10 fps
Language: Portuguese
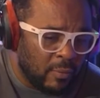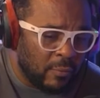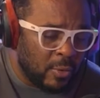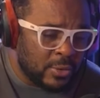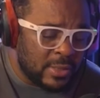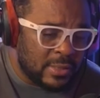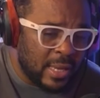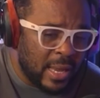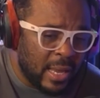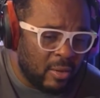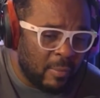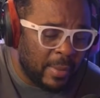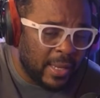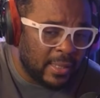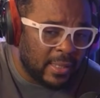vou dizer como
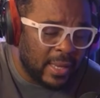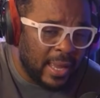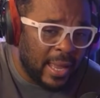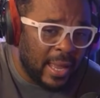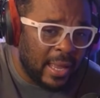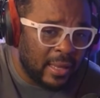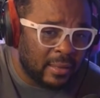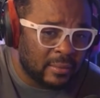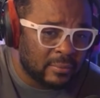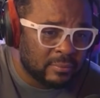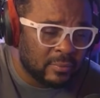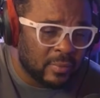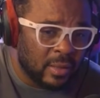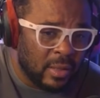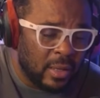é que é.
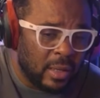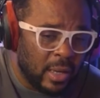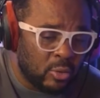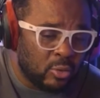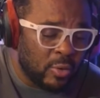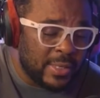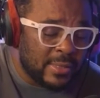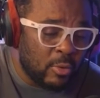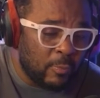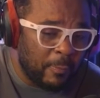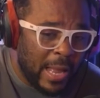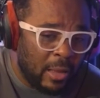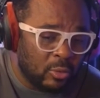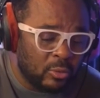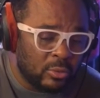Eu tô em São
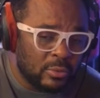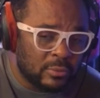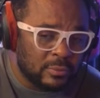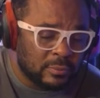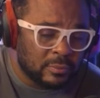Paulo,